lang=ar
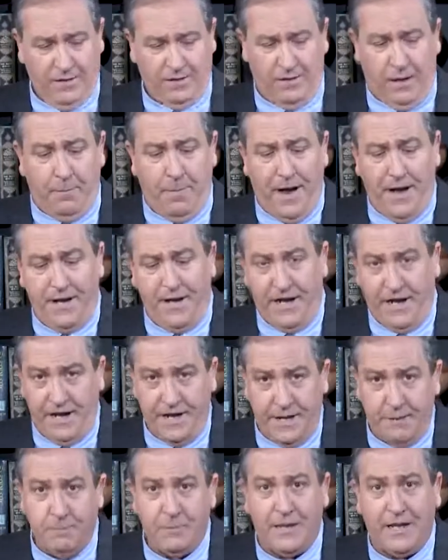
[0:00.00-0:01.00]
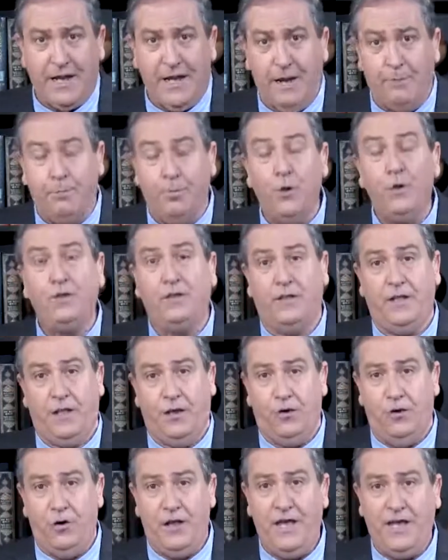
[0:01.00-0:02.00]
طبعا احنا يمكن لابد
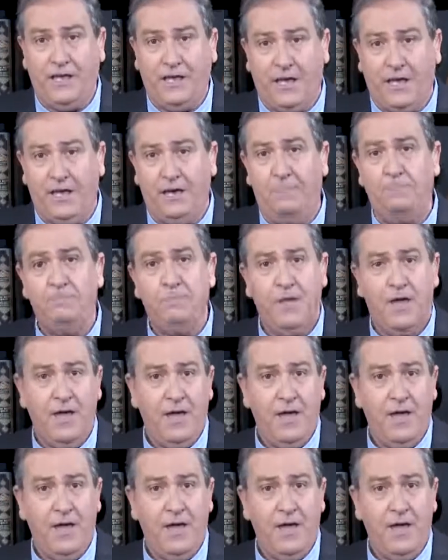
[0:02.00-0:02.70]
انه نحكي